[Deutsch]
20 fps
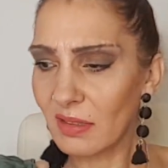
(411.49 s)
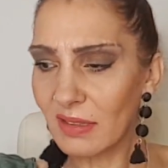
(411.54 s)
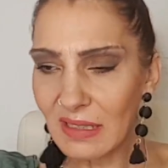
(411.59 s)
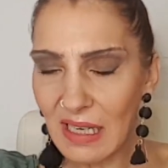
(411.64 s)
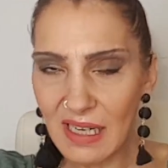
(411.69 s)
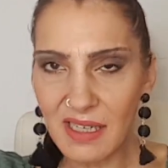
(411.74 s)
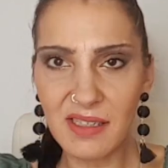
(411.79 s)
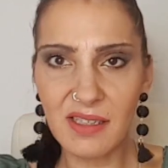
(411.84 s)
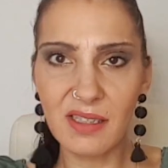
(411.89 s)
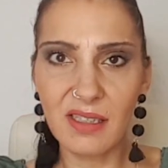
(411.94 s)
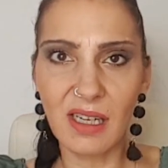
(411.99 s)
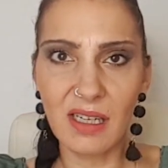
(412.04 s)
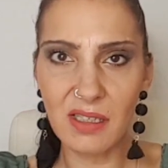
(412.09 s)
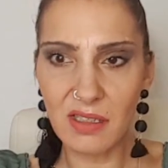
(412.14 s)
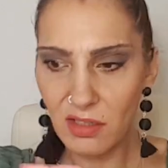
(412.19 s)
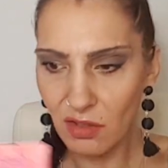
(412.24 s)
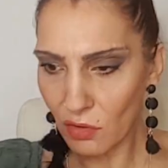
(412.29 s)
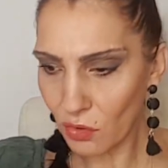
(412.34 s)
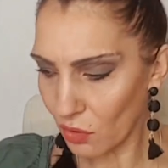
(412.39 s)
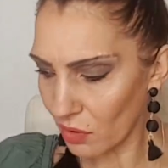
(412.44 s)
ganz,
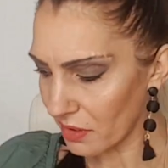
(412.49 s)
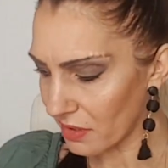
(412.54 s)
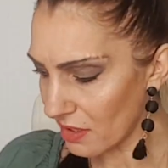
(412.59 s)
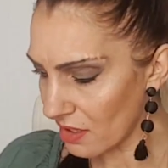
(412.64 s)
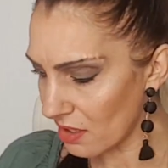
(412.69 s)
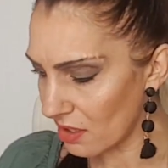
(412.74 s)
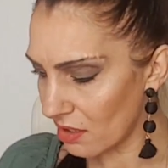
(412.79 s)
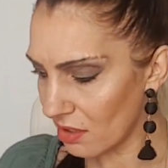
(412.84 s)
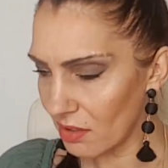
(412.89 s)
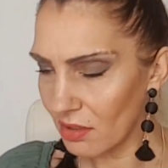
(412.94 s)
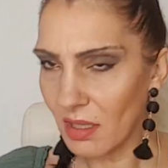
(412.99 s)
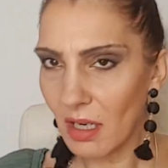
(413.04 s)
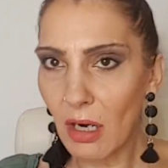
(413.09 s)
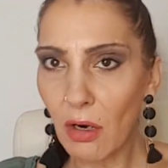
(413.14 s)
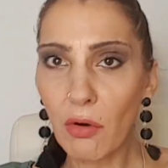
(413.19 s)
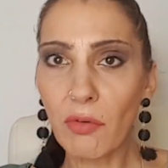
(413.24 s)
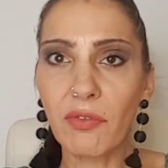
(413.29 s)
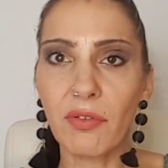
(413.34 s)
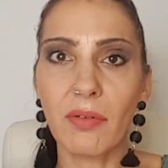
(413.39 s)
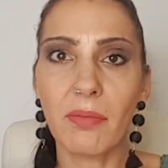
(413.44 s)
ganz grottig
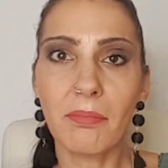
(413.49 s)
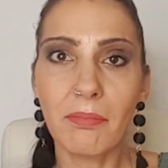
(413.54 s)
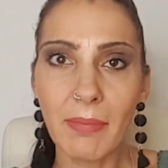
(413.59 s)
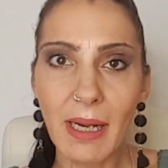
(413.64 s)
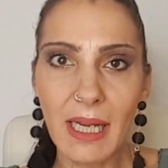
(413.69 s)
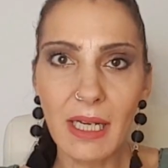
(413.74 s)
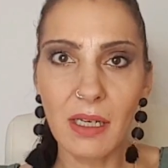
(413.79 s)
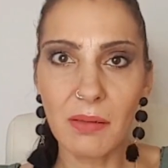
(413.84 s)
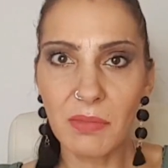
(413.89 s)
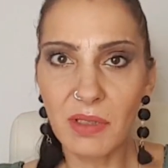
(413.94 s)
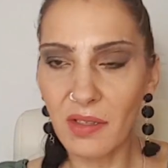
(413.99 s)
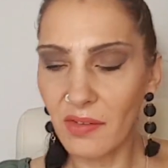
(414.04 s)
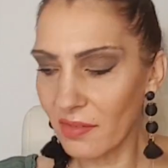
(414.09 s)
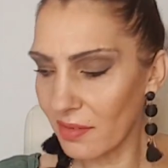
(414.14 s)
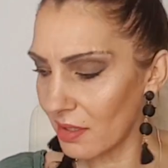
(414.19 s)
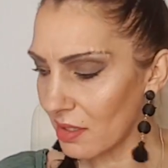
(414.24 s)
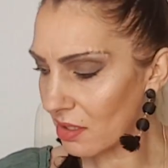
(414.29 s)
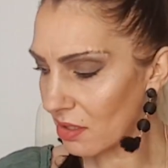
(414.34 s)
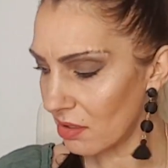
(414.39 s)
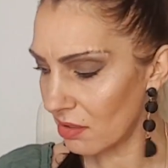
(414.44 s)
auf meinem
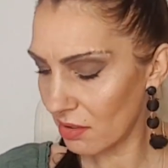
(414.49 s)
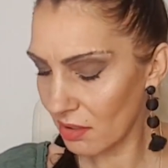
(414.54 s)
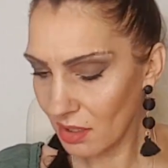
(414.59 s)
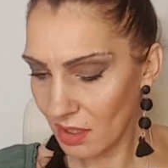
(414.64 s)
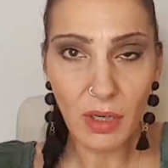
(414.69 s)
Gesicht.